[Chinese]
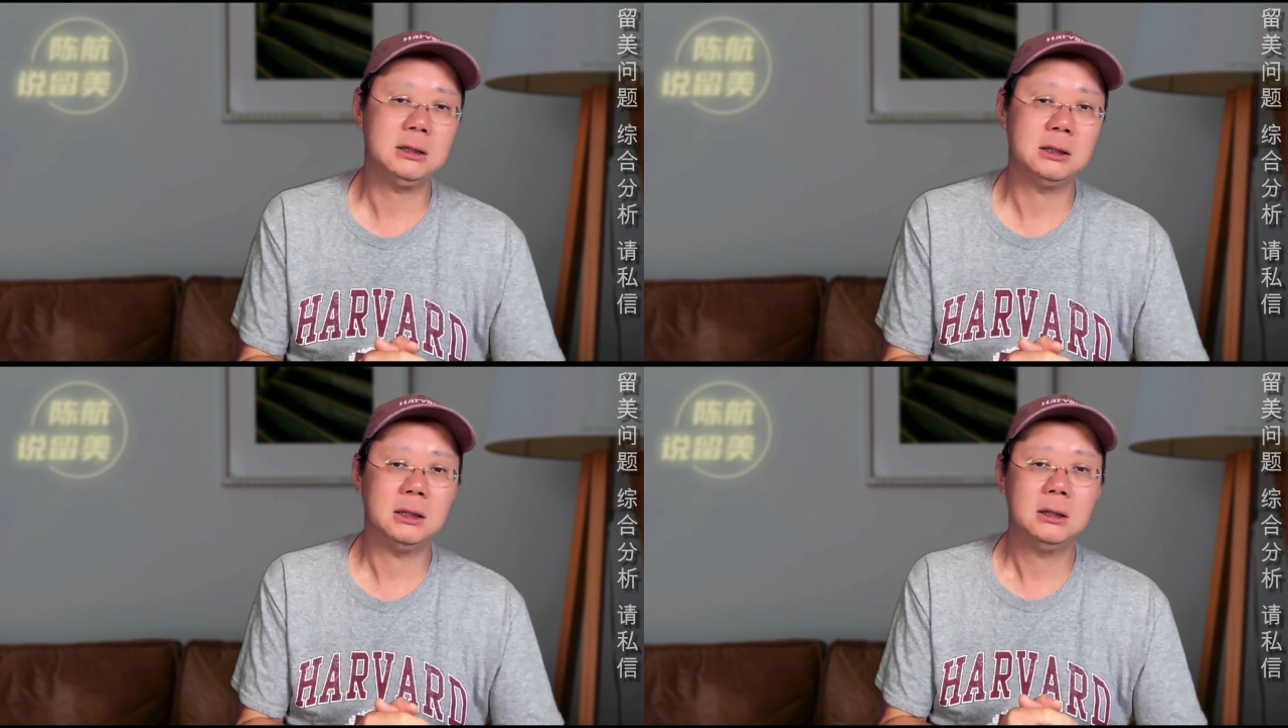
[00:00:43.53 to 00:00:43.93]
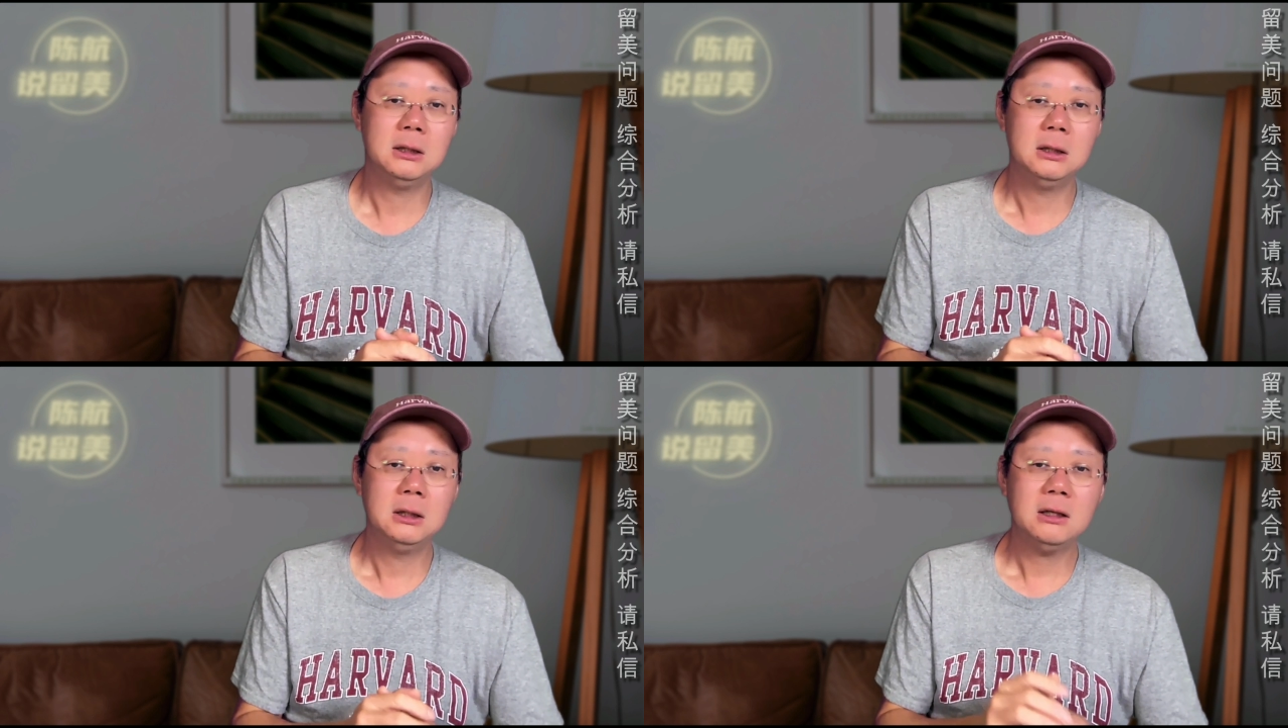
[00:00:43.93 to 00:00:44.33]
格。
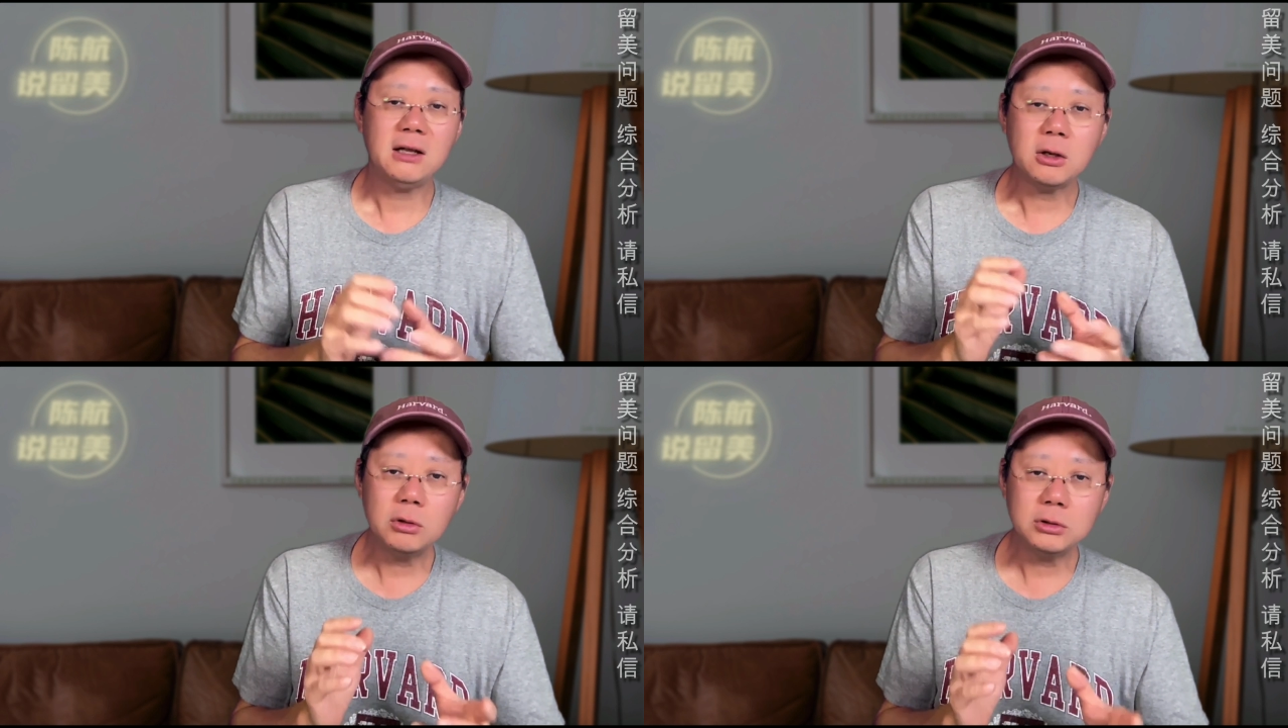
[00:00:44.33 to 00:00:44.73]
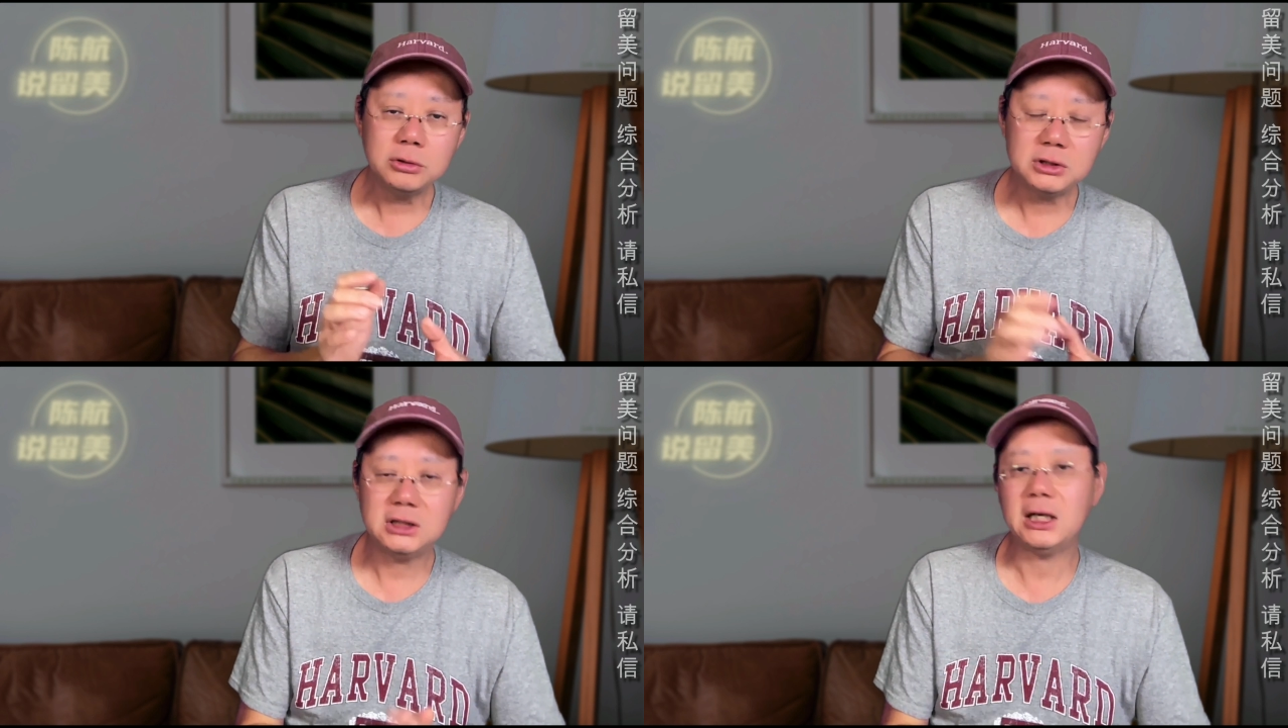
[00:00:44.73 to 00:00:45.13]
那在过去
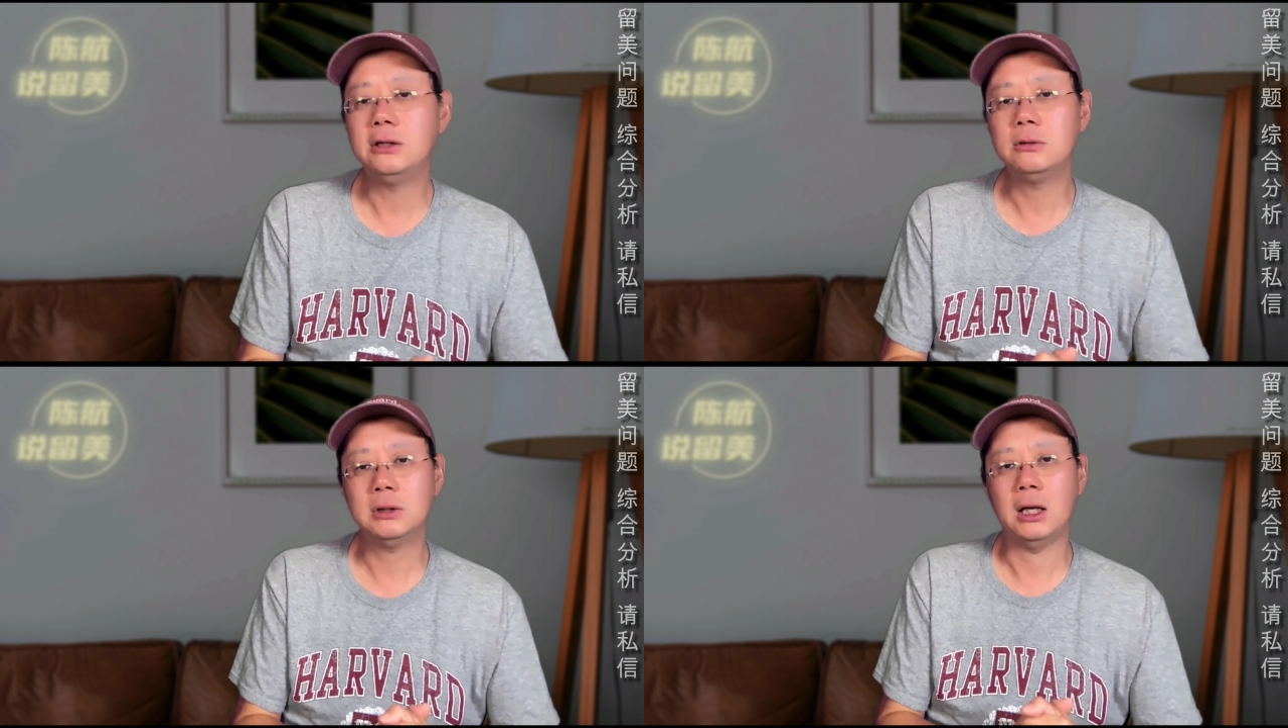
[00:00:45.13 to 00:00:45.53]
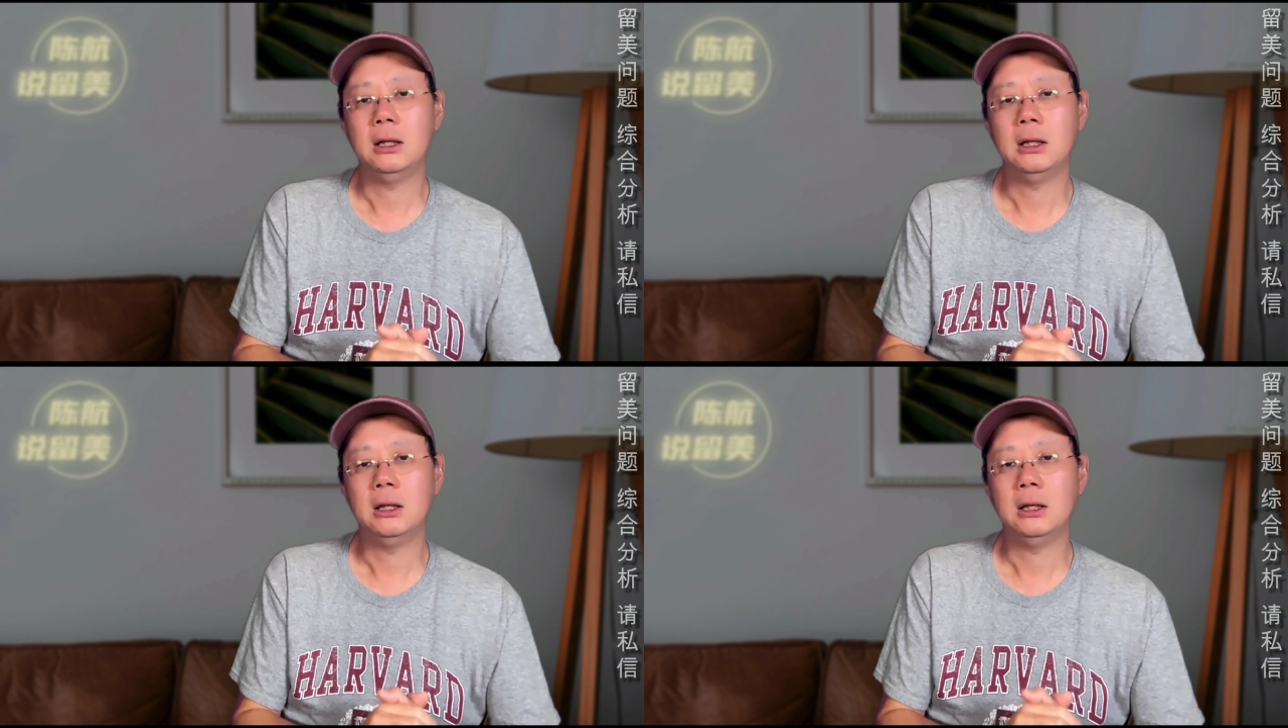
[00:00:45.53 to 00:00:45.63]
几年中呢，